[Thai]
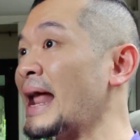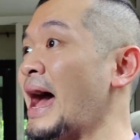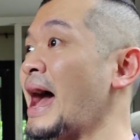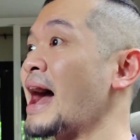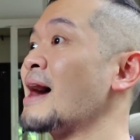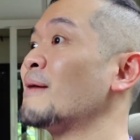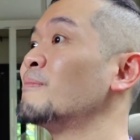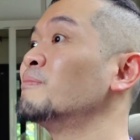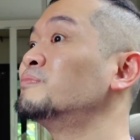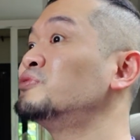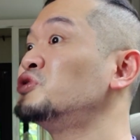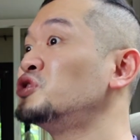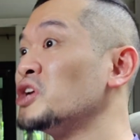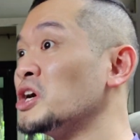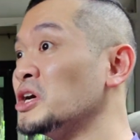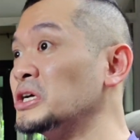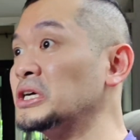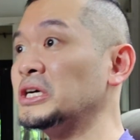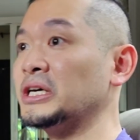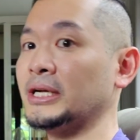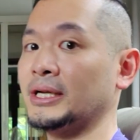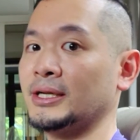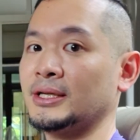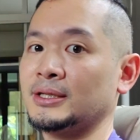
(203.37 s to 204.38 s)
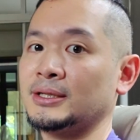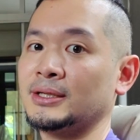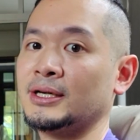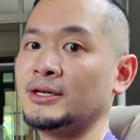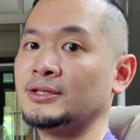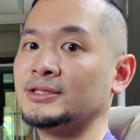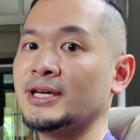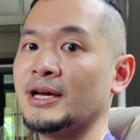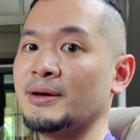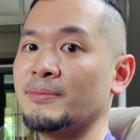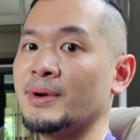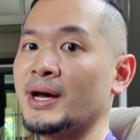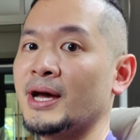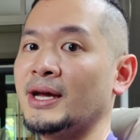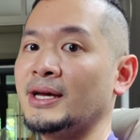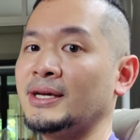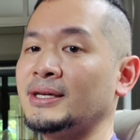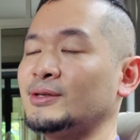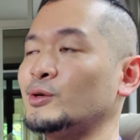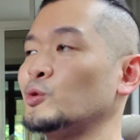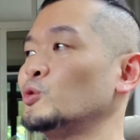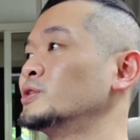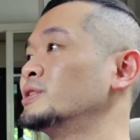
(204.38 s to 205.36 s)
น้ำจืดข้าใจไหม
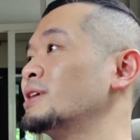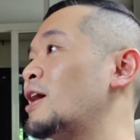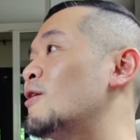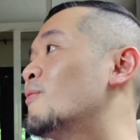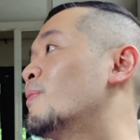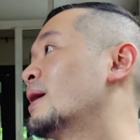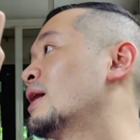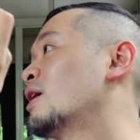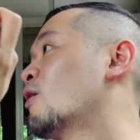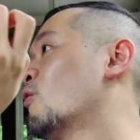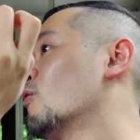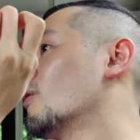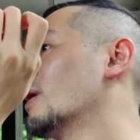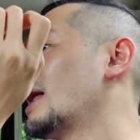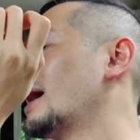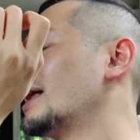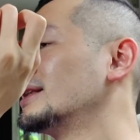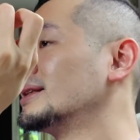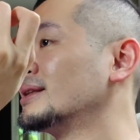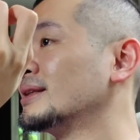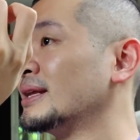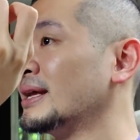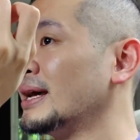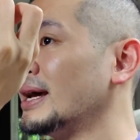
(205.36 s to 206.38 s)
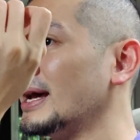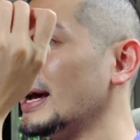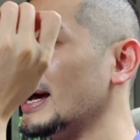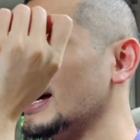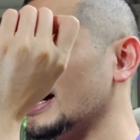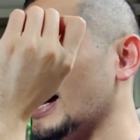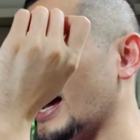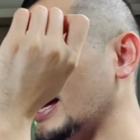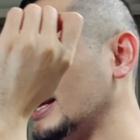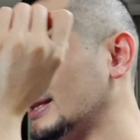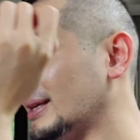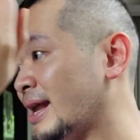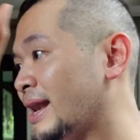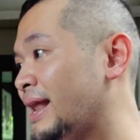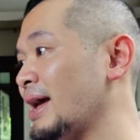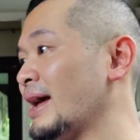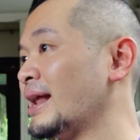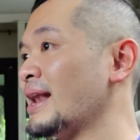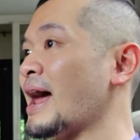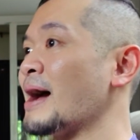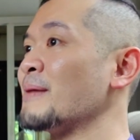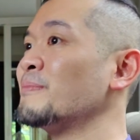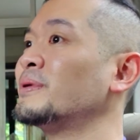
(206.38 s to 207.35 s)
คุณจะเอาไปลงเล่นไอ้ทะเล
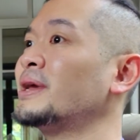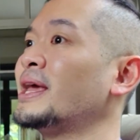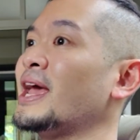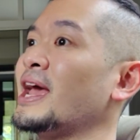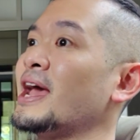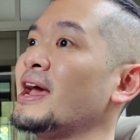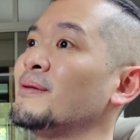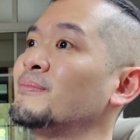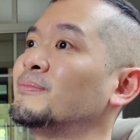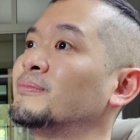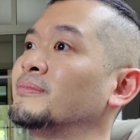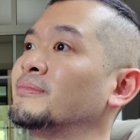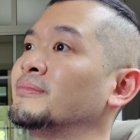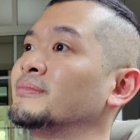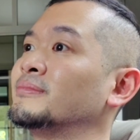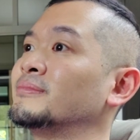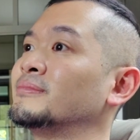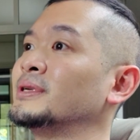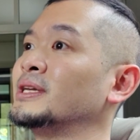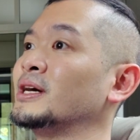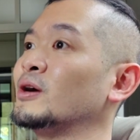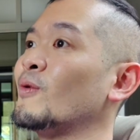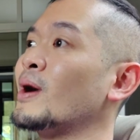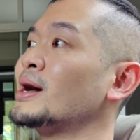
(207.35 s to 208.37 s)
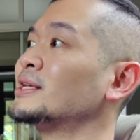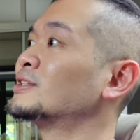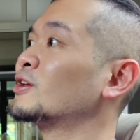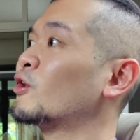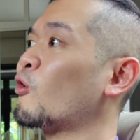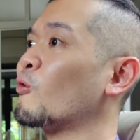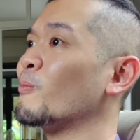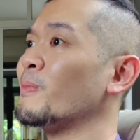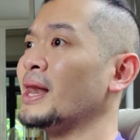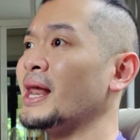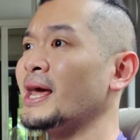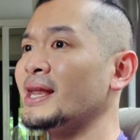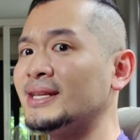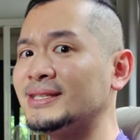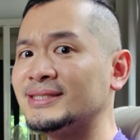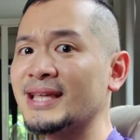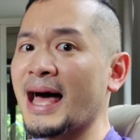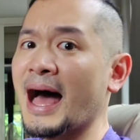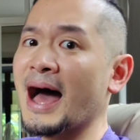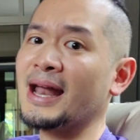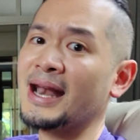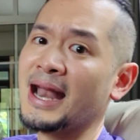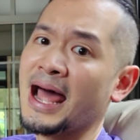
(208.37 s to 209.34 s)
น้ำเค็ม หรือว่าจะลงไปเล่น
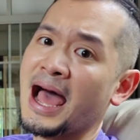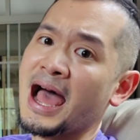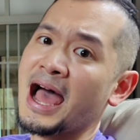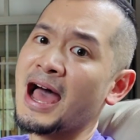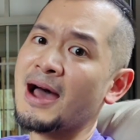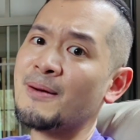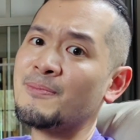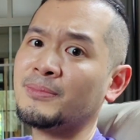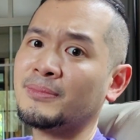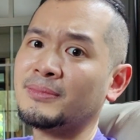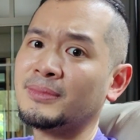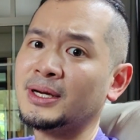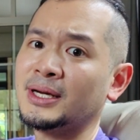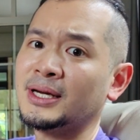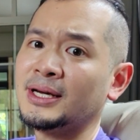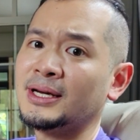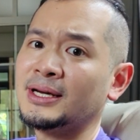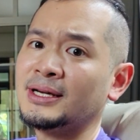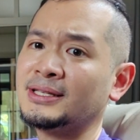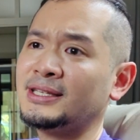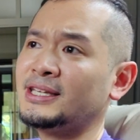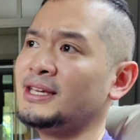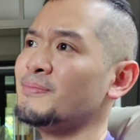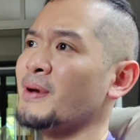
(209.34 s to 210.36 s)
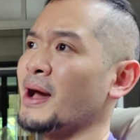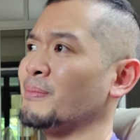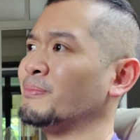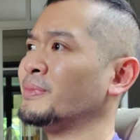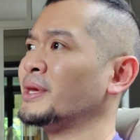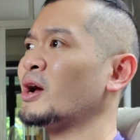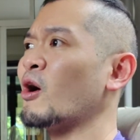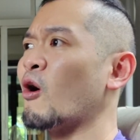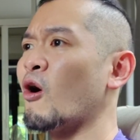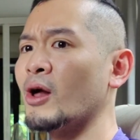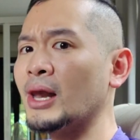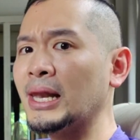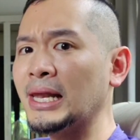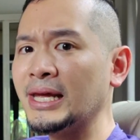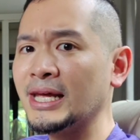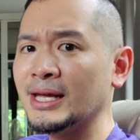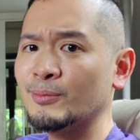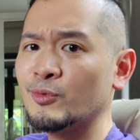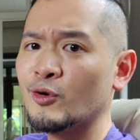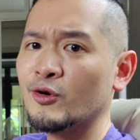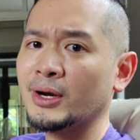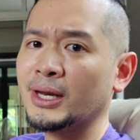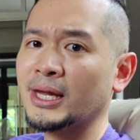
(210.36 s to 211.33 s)
สระน้ำที่แบบมีคอ
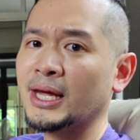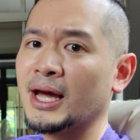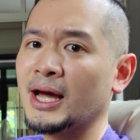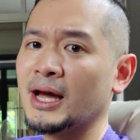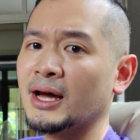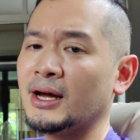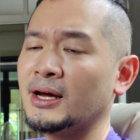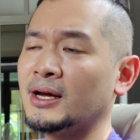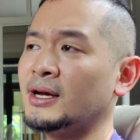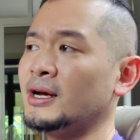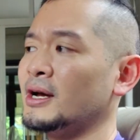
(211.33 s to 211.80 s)
ลีนพวกเนี้ย